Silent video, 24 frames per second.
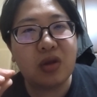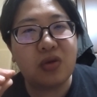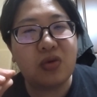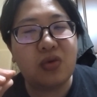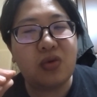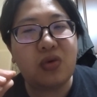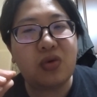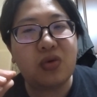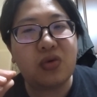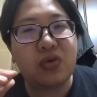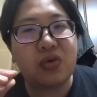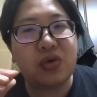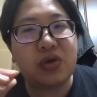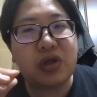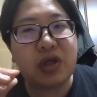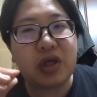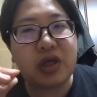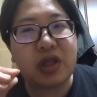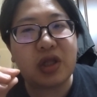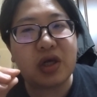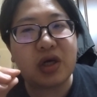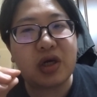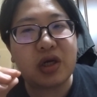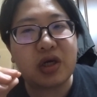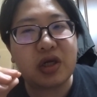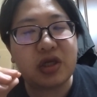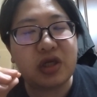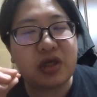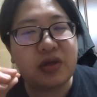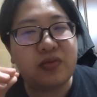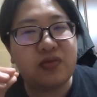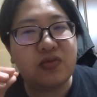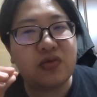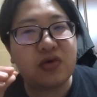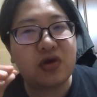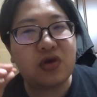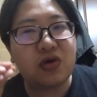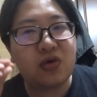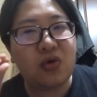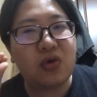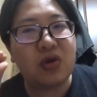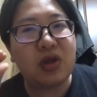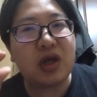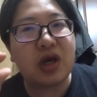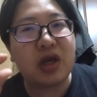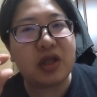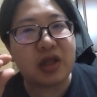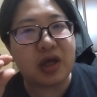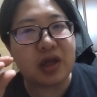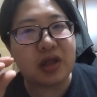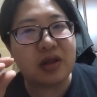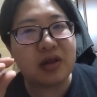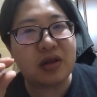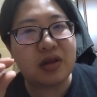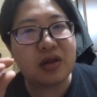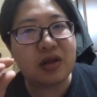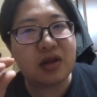努力してきたから自分は教員になれたっ